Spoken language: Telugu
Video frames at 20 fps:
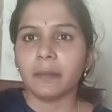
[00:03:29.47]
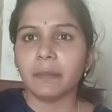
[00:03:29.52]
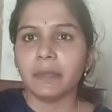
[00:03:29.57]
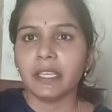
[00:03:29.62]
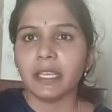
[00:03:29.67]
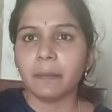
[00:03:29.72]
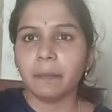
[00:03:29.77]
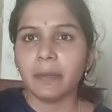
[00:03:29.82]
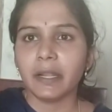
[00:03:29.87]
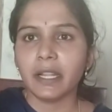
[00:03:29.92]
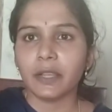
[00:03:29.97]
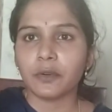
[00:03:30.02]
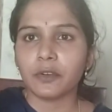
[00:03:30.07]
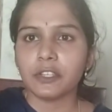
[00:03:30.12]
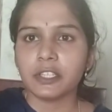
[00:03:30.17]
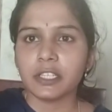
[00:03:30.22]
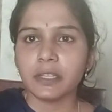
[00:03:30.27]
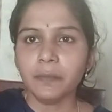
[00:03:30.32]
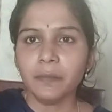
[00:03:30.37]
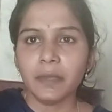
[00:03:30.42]
బియ్యపిండి
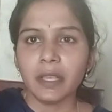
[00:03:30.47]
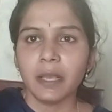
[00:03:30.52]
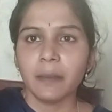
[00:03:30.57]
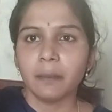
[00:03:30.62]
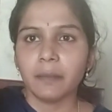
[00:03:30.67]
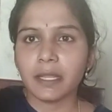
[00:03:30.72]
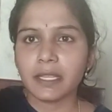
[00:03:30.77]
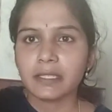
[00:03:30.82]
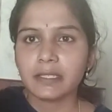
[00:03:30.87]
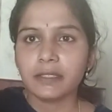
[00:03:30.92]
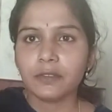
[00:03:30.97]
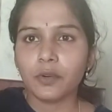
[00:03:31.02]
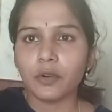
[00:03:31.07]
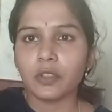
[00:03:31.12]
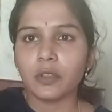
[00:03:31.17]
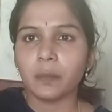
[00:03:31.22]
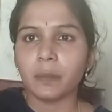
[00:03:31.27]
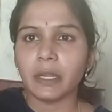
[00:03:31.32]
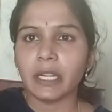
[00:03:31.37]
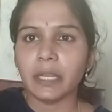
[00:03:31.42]
కొంచెం ప్లస్
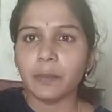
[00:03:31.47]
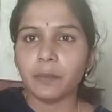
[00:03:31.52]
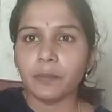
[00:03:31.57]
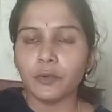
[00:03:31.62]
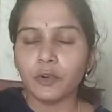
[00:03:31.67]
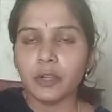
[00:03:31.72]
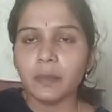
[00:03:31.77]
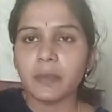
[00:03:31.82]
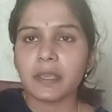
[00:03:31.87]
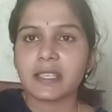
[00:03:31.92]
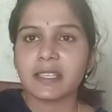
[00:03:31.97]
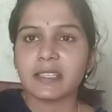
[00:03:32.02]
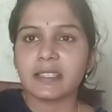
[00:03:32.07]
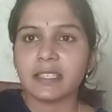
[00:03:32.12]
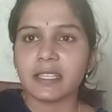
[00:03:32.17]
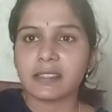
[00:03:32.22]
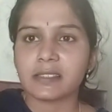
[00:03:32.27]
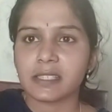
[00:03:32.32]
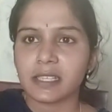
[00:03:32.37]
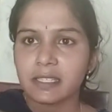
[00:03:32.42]
గోధుమ పిండి మూడు
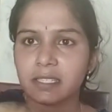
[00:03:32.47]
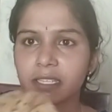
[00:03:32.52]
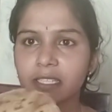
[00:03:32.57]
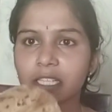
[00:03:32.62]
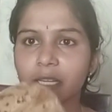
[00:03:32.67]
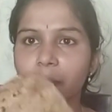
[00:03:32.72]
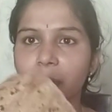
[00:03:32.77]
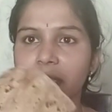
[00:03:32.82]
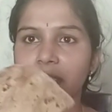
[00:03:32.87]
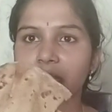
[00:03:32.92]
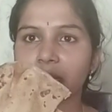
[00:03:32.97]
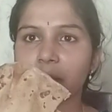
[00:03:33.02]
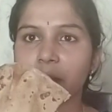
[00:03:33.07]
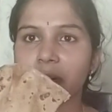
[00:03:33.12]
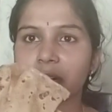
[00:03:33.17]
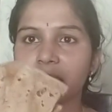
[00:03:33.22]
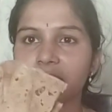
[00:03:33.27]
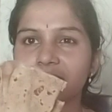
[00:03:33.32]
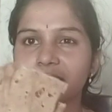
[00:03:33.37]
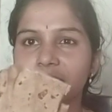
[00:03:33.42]
మిక్సింగ్ చేసి చేసిన చపాతీ
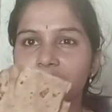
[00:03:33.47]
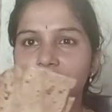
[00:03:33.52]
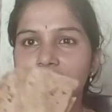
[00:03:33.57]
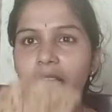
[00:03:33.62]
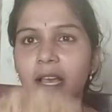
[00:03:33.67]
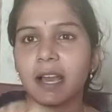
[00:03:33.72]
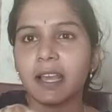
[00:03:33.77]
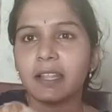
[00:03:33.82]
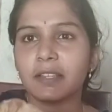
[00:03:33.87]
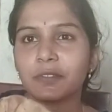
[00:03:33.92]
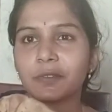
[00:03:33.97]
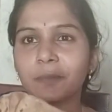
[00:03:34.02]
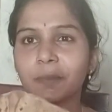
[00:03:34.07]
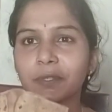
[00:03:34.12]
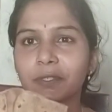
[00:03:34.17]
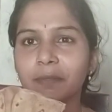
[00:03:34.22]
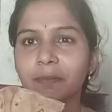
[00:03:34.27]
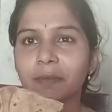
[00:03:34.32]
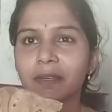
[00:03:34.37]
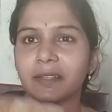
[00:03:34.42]
అనమాట చాలా
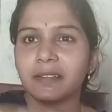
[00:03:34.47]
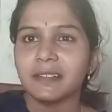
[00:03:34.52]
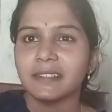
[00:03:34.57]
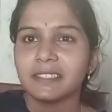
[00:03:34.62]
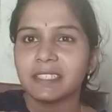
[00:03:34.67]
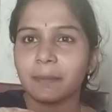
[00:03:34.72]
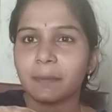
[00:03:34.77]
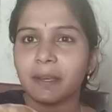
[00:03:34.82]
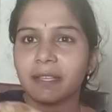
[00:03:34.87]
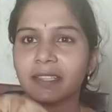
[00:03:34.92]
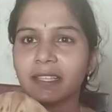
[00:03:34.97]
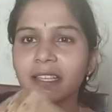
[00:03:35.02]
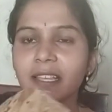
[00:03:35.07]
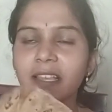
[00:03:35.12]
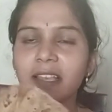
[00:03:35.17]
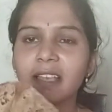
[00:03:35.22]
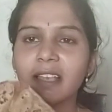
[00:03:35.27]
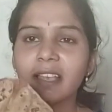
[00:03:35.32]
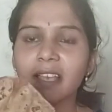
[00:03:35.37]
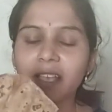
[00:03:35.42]
సూపర్ సూపర్ చపాతీ
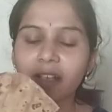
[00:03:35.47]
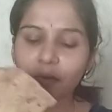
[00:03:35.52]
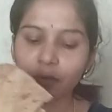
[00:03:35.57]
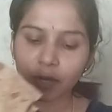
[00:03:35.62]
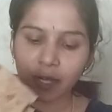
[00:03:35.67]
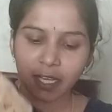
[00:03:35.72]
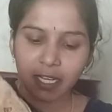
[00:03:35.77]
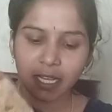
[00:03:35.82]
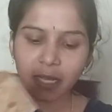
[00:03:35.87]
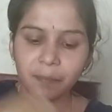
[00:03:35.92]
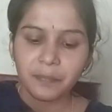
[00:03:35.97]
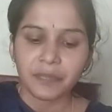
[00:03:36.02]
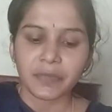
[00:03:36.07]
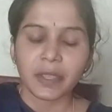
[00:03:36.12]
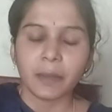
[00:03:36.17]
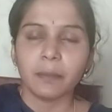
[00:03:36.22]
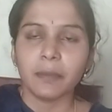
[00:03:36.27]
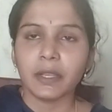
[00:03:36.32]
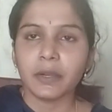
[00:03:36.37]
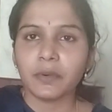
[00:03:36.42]
ఓకేనా
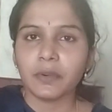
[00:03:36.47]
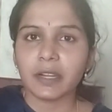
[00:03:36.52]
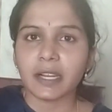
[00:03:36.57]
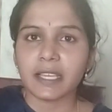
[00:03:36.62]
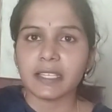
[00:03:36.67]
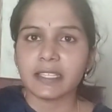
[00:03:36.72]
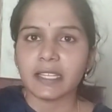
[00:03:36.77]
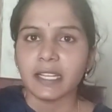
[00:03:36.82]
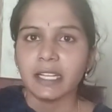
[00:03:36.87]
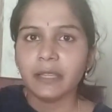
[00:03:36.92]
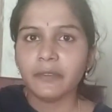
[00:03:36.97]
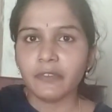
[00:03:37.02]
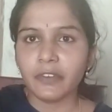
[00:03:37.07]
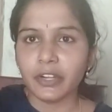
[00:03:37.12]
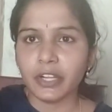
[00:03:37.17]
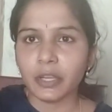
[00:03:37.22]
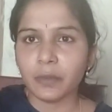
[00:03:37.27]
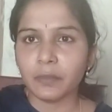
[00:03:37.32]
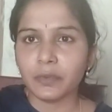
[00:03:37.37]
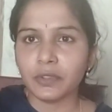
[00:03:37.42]
మీరు కూడా ట్రై చేయండి
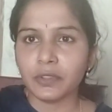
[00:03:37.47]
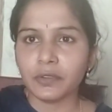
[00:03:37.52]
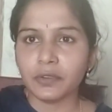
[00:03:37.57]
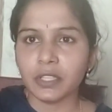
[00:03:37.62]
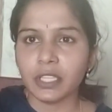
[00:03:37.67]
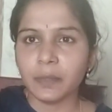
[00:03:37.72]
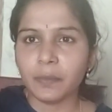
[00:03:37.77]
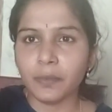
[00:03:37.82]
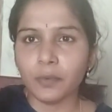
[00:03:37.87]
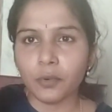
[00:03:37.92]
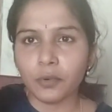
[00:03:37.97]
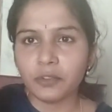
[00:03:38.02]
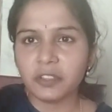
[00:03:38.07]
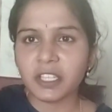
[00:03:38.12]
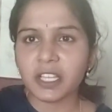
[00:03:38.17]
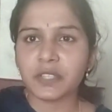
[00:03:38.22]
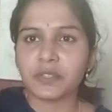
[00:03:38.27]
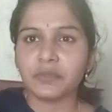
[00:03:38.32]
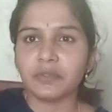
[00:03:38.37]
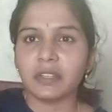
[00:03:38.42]
వీడియో ముందు ఉంది
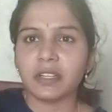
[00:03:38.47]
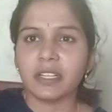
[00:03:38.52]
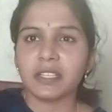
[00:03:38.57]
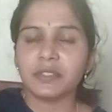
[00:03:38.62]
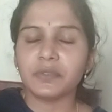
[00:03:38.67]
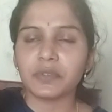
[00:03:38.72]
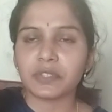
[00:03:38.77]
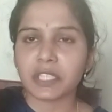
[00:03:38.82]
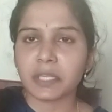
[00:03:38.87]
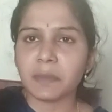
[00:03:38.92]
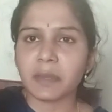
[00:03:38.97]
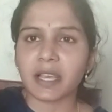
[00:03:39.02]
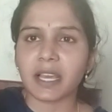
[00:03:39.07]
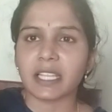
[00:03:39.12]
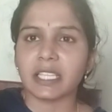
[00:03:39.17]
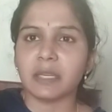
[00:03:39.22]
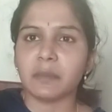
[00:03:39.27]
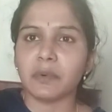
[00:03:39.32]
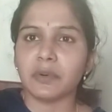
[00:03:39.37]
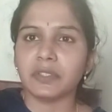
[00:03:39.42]
పూర్తిగా చూడండి చూస్తే
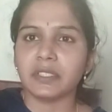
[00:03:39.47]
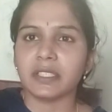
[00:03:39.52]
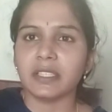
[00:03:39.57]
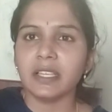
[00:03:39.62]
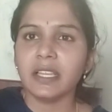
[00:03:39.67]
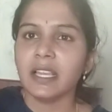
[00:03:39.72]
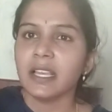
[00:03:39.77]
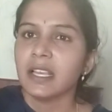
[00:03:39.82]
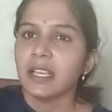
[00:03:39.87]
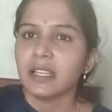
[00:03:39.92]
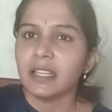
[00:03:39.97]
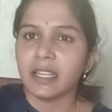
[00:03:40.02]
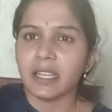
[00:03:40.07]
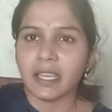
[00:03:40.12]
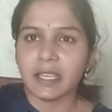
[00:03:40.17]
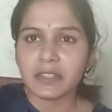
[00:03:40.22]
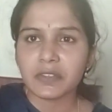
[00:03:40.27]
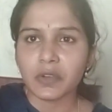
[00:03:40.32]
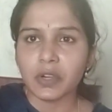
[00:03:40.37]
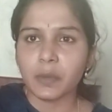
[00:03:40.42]
మీకు అర్థమవుతుంది
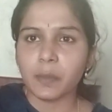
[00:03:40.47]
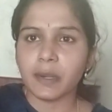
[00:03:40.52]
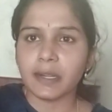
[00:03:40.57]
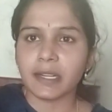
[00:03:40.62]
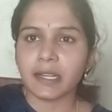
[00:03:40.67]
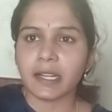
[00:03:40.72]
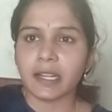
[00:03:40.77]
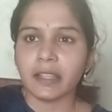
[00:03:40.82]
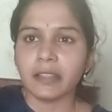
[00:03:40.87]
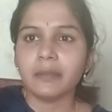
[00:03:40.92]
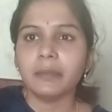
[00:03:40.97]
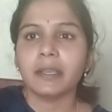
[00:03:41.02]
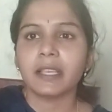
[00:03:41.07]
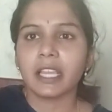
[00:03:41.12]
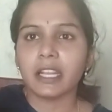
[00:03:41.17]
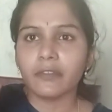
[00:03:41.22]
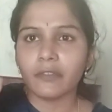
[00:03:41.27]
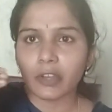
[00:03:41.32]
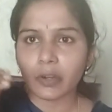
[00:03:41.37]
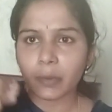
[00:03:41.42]
నేనేం సొల్లు పెట్టట్లేదు
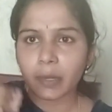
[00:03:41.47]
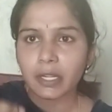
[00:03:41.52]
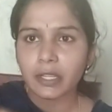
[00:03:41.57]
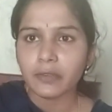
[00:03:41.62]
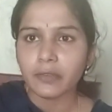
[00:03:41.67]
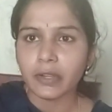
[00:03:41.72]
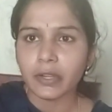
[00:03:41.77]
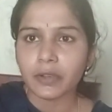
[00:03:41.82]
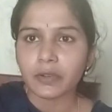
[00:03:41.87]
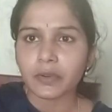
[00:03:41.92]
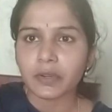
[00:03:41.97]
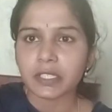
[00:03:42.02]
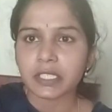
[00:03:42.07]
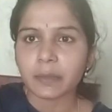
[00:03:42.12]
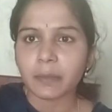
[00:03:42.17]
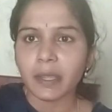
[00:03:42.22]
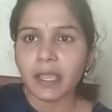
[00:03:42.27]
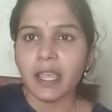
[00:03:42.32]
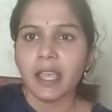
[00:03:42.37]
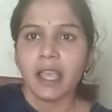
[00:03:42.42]
మీకు ఇన్ఫర్మేటివ్ వీడియో
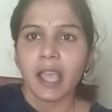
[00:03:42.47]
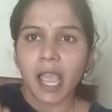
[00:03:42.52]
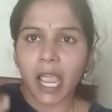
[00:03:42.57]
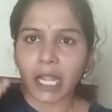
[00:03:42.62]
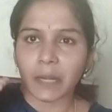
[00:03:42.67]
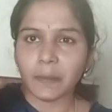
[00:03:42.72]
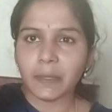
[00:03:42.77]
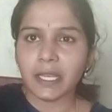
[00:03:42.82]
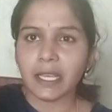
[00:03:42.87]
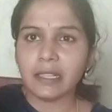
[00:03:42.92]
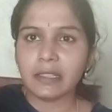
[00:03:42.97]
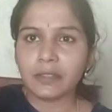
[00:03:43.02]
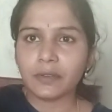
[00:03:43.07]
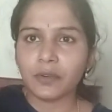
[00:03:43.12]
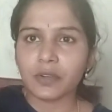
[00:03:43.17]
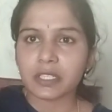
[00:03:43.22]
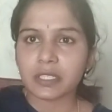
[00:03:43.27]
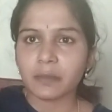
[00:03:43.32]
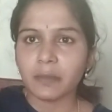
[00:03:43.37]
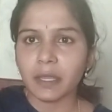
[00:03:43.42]
కోసమే అండ్ మీ
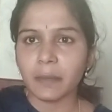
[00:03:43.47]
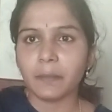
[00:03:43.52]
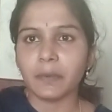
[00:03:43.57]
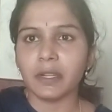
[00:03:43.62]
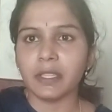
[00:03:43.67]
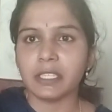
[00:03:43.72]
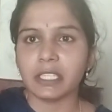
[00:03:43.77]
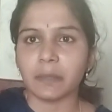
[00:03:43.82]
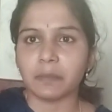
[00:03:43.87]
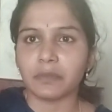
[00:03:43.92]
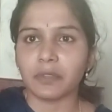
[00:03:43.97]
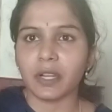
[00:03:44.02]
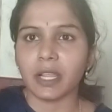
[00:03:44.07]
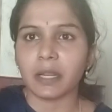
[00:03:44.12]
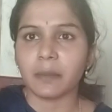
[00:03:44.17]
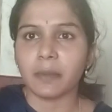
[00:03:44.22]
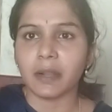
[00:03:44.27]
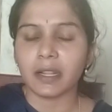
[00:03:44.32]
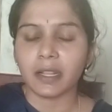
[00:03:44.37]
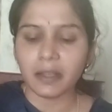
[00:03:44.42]
హెల్త్ కోసమే ఇప్పుడు
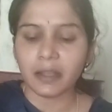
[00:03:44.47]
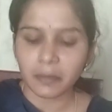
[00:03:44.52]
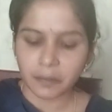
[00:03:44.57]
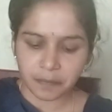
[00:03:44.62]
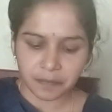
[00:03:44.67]
చెప్తున్నాను అనమాట